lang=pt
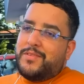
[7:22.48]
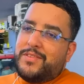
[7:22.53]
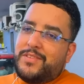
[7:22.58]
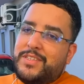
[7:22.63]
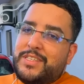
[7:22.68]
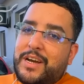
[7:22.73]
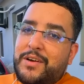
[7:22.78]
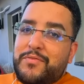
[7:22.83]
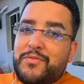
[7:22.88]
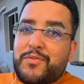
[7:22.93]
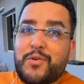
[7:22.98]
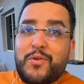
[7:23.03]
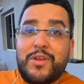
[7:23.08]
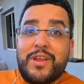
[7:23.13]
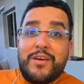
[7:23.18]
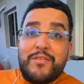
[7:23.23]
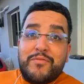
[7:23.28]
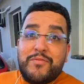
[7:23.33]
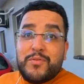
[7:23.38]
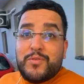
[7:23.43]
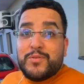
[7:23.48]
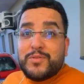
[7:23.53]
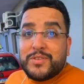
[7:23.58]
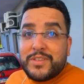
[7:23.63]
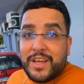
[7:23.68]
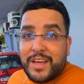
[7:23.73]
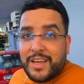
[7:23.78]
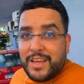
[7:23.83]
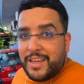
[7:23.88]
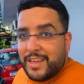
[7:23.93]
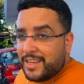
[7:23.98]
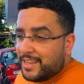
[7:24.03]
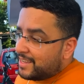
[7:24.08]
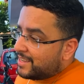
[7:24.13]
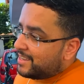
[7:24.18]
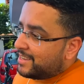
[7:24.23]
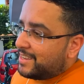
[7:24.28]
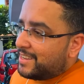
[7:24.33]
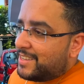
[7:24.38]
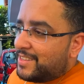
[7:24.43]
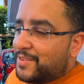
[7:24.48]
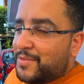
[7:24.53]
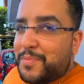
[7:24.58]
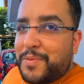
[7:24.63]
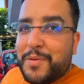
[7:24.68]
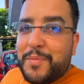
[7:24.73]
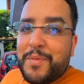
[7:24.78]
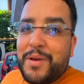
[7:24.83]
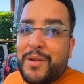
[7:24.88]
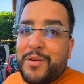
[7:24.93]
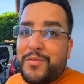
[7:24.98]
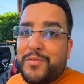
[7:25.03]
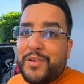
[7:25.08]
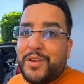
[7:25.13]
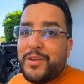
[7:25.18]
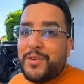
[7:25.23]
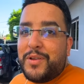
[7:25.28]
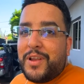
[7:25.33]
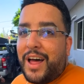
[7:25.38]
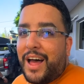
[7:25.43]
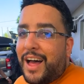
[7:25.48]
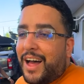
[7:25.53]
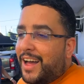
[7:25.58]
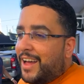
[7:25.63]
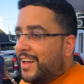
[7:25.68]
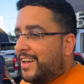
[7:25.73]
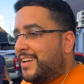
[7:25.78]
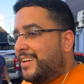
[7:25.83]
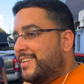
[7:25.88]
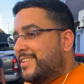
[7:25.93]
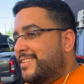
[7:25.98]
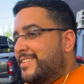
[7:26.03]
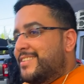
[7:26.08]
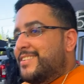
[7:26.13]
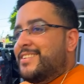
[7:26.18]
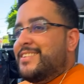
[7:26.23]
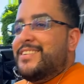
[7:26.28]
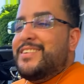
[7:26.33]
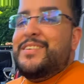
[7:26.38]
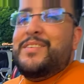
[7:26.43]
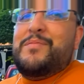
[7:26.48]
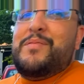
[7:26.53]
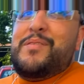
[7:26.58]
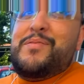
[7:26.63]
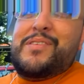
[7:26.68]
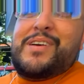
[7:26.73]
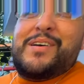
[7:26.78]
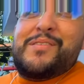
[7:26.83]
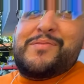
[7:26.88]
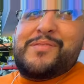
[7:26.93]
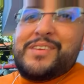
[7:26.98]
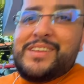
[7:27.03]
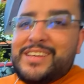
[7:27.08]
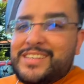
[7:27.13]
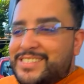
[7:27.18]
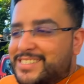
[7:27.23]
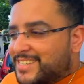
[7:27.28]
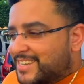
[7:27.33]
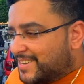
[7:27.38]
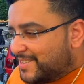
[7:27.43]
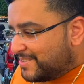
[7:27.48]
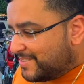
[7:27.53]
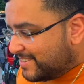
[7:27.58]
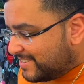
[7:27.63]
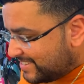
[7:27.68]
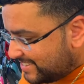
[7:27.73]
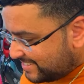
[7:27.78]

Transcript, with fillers: já ficou nervoso, né? É... No primeiro vídeo lá, vai ficar felizão. É... Ele. Né?